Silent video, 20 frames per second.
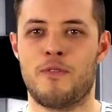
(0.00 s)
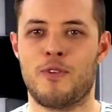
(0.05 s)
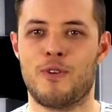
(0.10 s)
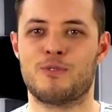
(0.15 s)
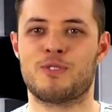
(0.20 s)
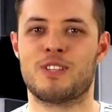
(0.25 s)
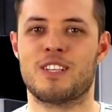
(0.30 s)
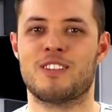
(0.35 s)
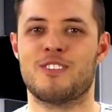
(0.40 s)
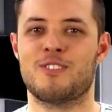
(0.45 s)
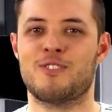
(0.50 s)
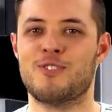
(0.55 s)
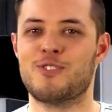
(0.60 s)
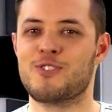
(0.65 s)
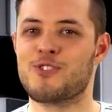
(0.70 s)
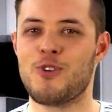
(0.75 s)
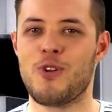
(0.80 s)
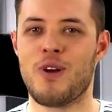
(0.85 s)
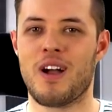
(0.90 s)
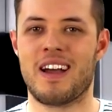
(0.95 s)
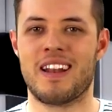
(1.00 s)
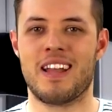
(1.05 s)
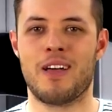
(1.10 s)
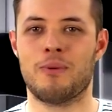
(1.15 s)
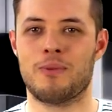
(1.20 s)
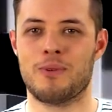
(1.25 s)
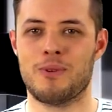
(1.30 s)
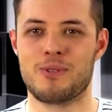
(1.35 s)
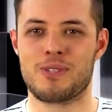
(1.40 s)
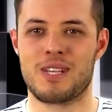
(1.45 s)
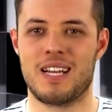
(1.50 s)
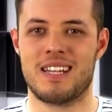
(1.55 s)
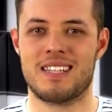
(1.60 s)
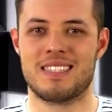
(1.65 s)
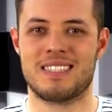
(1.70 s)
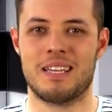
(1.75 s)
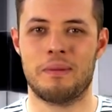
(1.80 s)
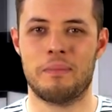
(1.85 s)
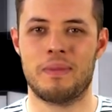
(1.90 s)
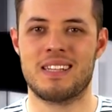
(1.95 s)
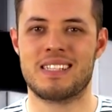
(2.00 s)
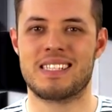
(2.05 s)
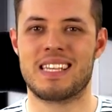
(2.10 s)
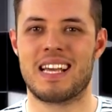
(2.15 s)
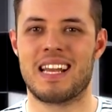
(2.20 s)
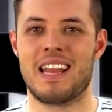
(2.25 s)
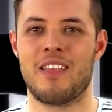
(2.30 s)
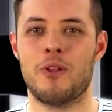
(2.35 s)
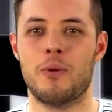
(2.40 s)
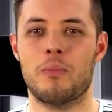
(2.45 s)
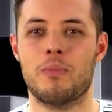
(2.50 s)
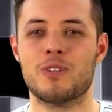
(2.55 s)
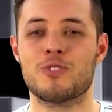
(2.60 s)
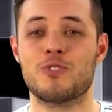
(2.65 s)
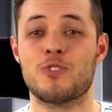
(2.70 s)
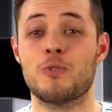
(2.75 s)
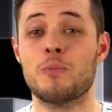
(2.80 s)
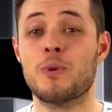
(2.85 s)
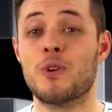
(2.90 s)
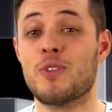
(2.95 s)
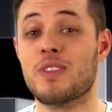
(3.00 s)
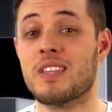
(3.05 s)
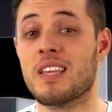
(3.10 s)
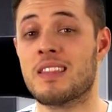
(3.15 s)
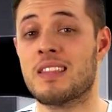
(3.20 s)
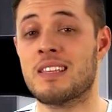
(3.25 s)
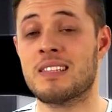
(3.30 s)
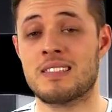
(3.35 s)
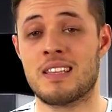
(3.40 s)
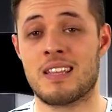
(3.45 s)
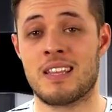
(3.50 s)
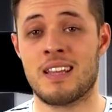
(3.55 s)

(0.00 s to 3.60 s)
Frozen no solo ha ganado un Oscar, también se ha ganado el puesto número 10 de este